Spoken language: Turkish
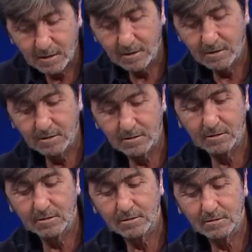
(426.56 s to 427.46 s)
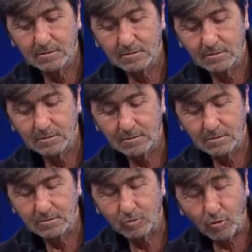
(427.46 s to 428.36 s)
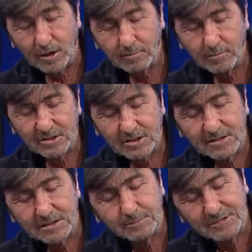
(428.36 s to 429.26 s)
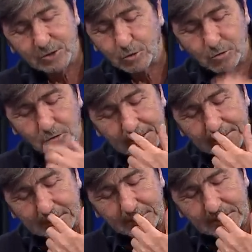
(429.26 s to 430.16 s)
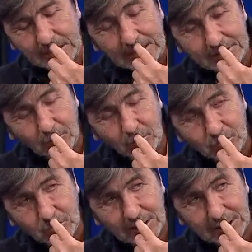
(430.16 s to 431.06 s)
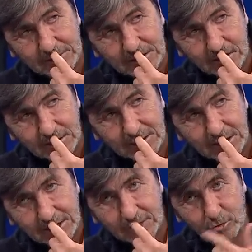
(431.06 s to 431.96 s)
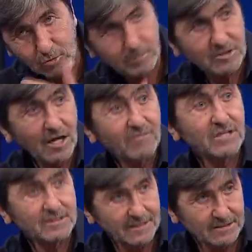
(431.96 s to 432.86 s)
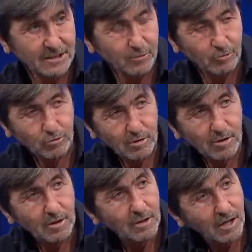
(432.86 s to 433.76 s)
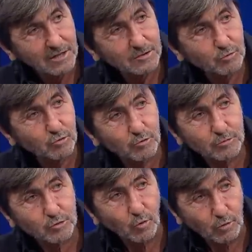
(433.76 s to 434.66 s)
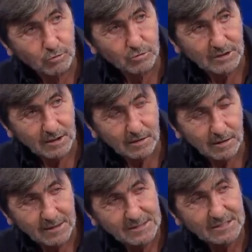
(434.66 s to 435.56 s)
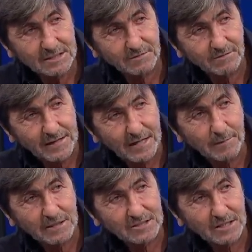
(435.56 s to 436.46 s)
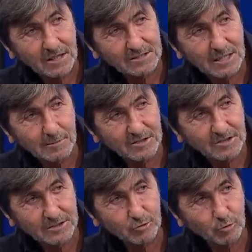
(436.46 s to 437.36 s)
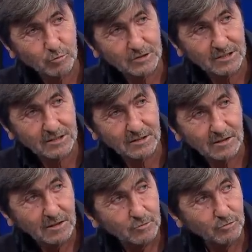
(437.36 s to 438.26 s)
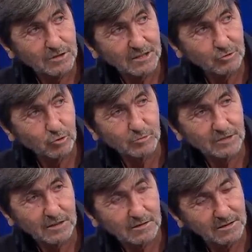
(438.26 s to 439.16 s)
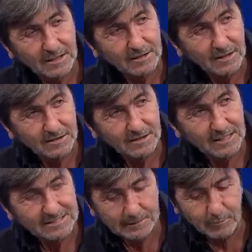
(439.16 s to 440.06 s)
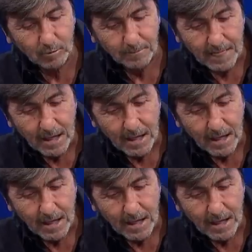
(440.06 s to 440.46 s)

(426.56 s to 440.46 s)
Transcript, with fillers: e, çok önemli maç kazandı. Bir de şunu söyleyeyim tabii aynı oyuncular gibi teknik direktör taraftar da etkileniyor. Artık günümüz oyununda eski Fenerbahçe, Galatasaray, Beşiktaş tribünlerini dünyadaki tribünlerle kıyaslamıyorum